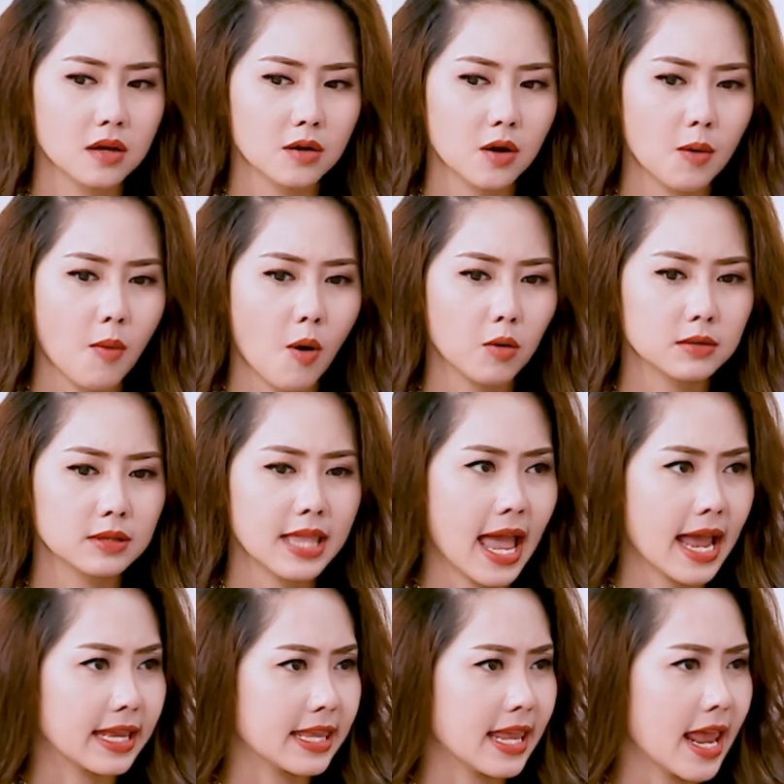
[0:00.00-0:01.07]
Coi bộ
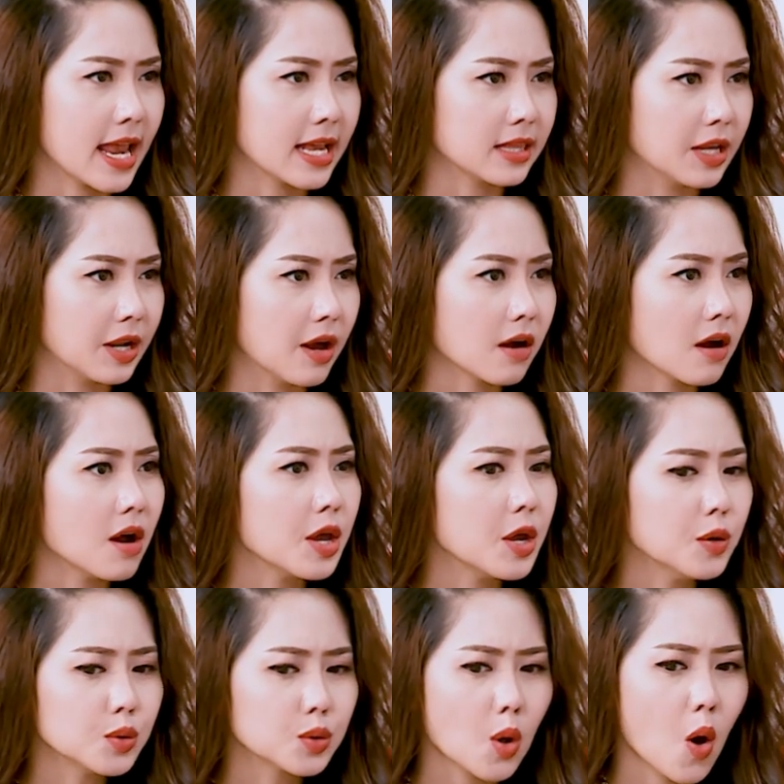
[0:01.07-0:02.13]
tàn nhang thì nó có
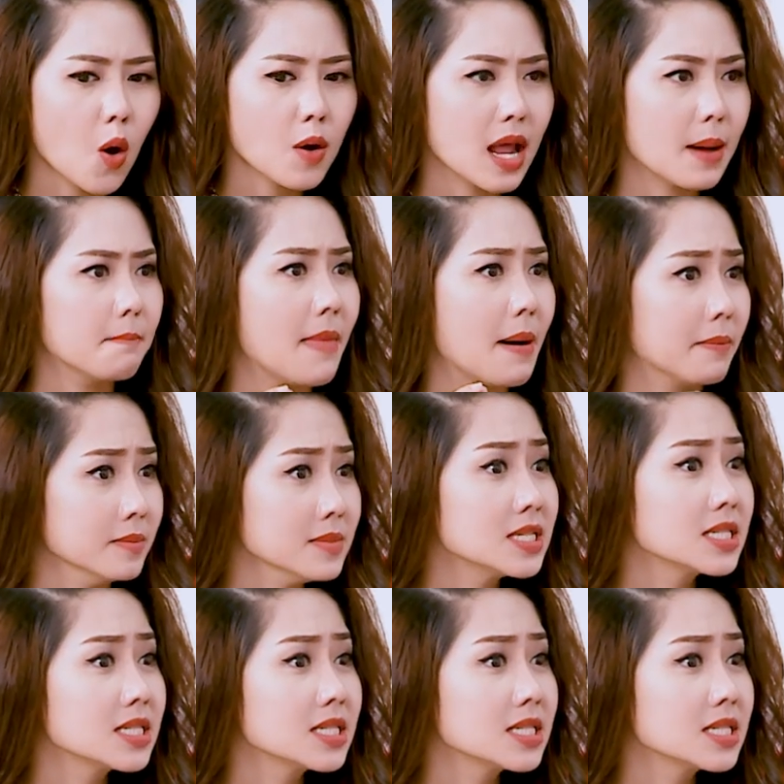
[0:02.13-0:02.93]
yếu tố là bẩm